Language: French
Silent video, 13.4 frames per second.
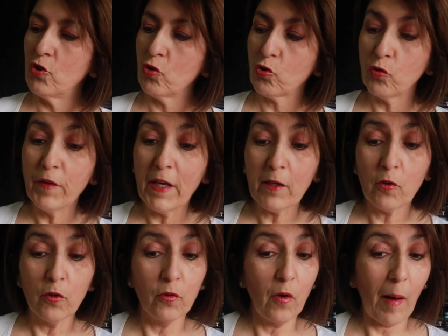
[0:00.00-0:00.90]
je trouvais
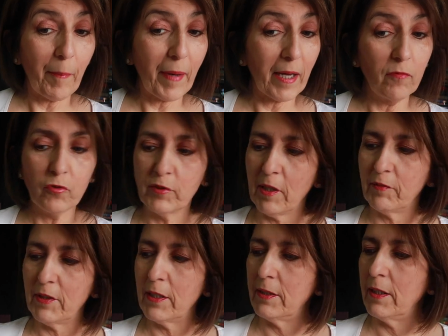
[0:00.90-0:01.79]
que après vous
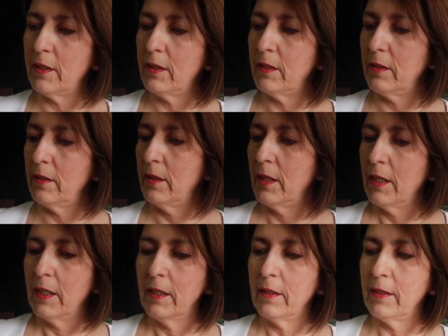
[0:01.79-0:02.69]
aviez des,
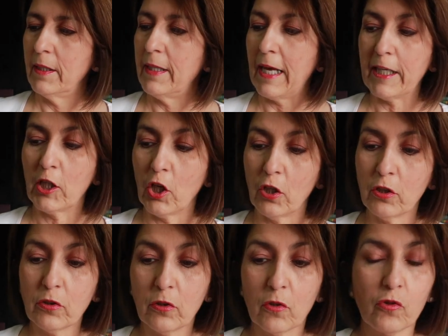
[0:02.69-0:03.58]
des die
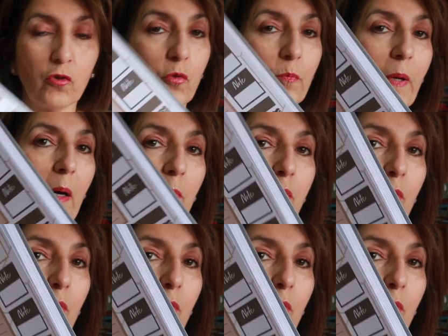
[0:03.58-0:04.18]
cuts euh, super